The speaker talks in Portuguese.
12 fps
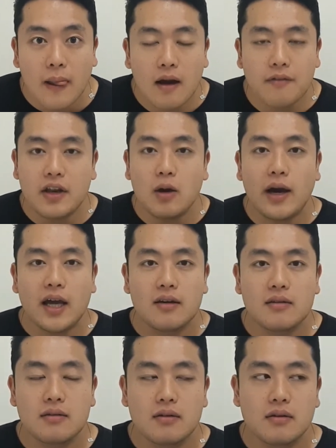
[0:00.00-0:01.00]
Eu virei, uai,
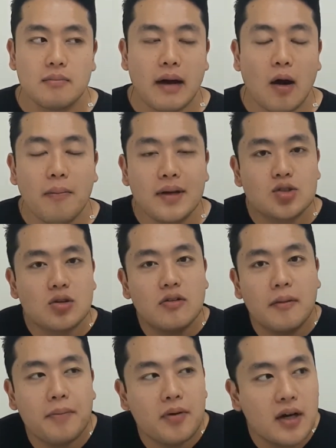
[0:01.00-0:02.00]
uma
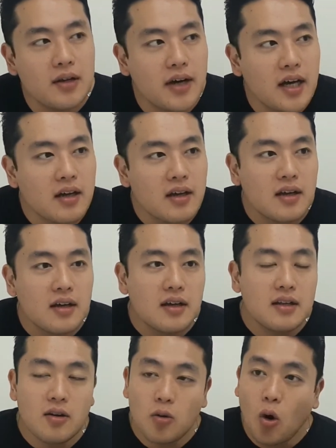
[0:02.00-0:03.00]
escova por ano, é?
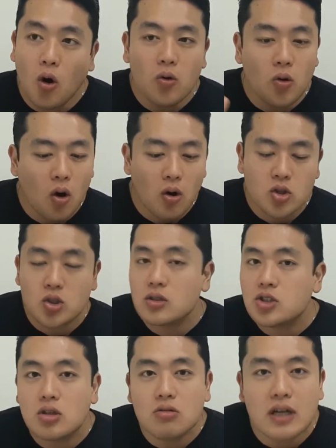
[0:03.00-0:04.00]
Ou, ou de,
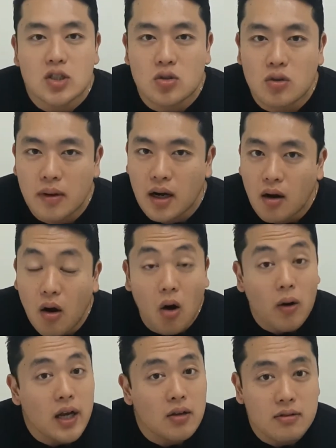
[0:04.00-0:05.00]
de duas uma,
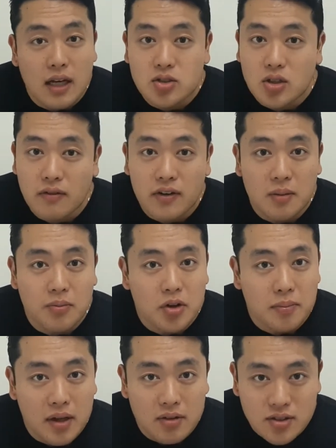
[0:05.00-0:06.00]
ou ele não tá escovando
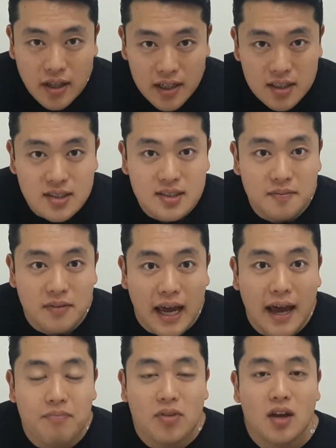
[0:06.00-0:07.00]
muito bem os dentes,
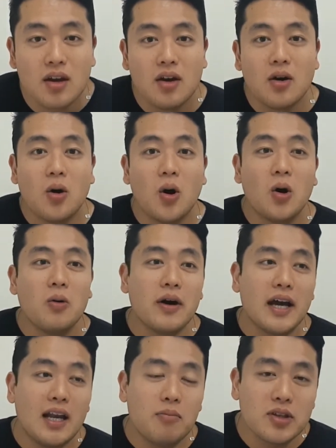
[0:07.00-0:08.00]
né?
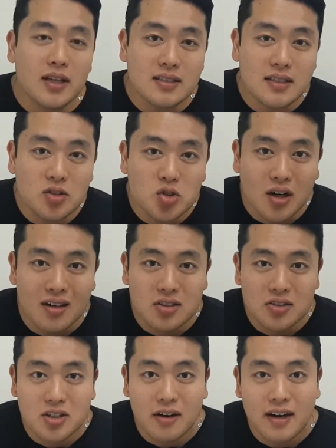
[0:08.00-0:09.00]
Ou ele muitas vezes escova,
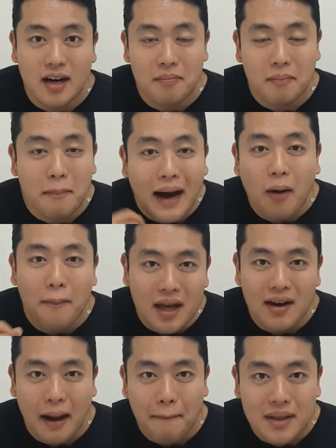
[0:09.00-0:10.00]
escova mal
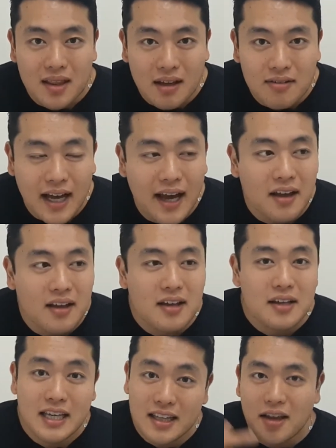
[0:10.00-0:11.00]
meio rapidinho, né?
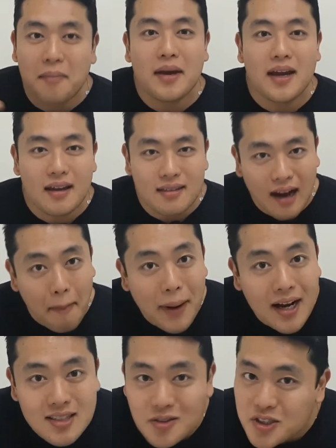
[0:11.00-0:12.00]
Que também entra na
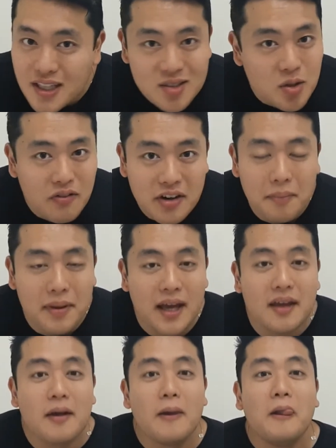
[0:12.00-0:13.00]
parte de não estar escovando
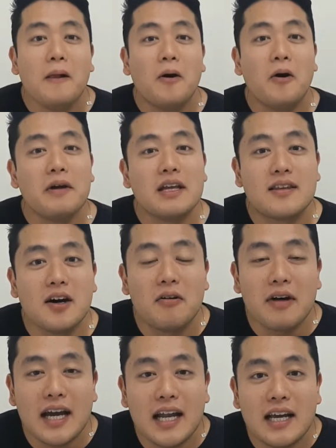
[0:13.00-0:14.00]
bem ou
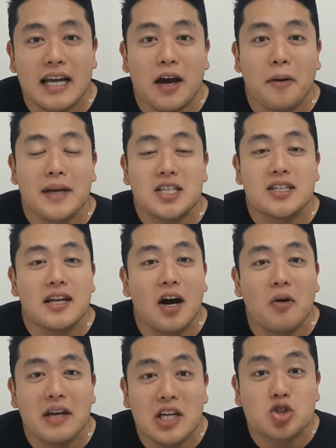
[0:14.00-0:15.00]
então ele realmente
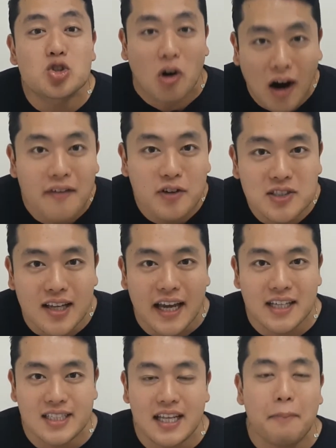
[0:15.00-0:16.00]
não escova os
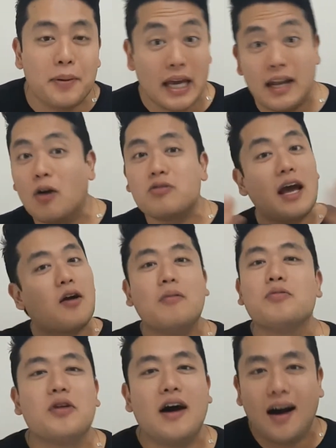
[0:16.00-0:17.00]
dentes, né? Porque não tem
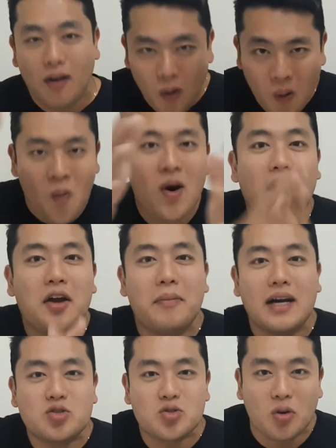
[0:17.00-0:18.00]
como durar um ano
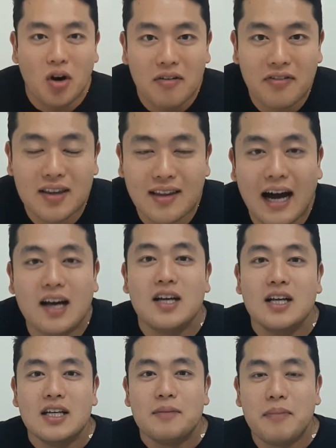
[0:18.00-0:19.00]
uma escova,
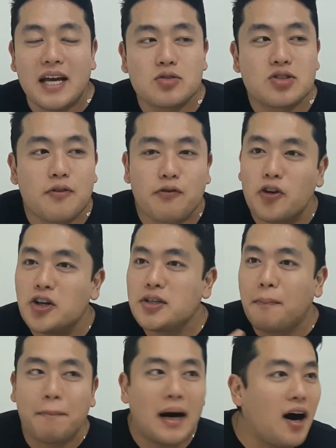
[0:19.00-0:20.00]
tá? Mesmo se for
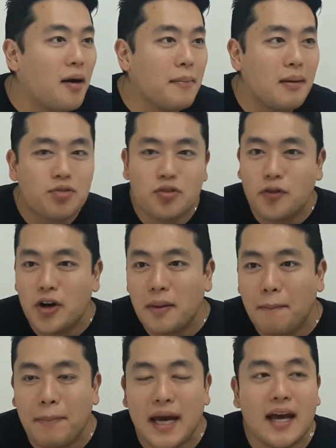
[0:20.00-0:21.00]
de pau, mesmo se for
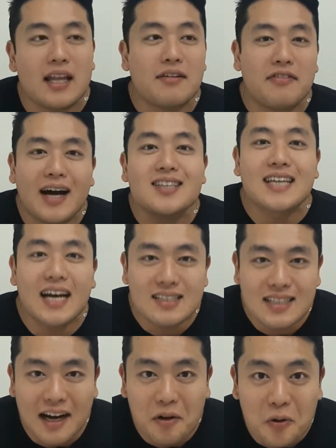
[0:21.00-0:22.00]
de pedra, vai
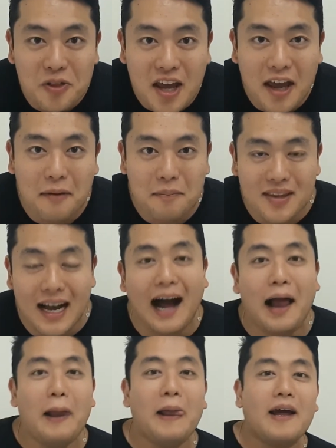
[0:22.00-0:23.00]
desgastar com o tempo,
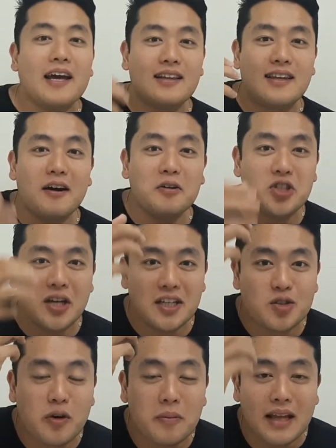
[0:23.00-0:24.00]
tá? Então,
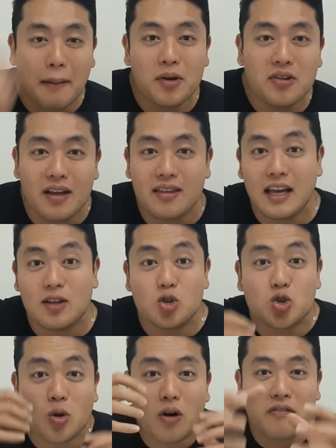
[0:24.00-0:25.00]
gente, vamos estar muito
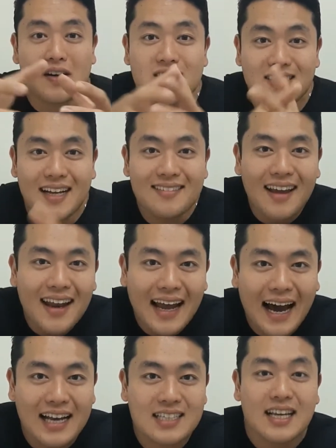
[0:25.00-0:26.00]
atentos. Escovas
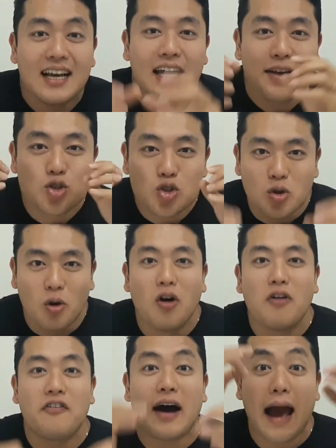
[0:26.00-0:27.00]
centenárias.
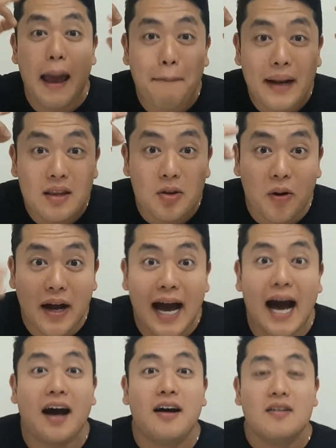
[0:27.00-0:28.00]
Escova é para
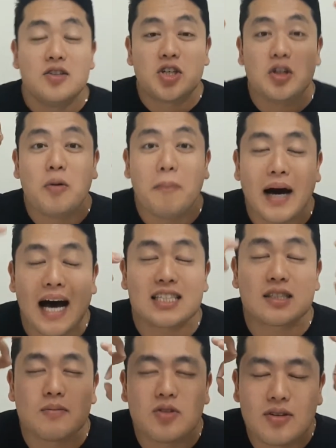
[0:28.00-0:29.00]
trocar de no
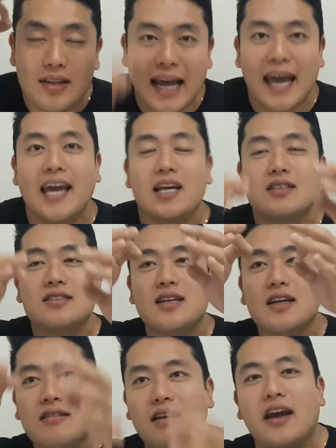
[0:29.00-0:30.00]
máximo 3
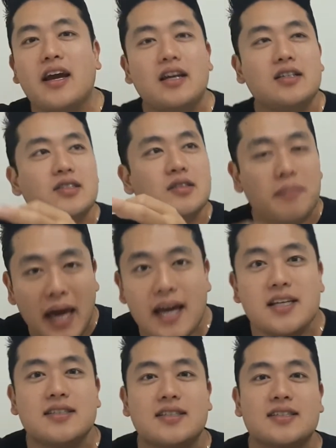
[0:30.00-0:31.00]
em 3
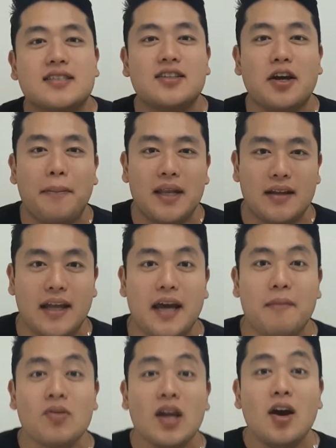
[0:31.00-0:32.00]
meses. Deu pra
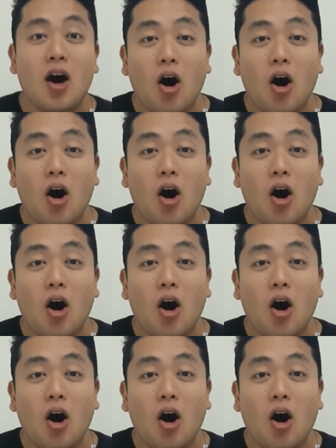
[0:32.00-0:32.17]
entender?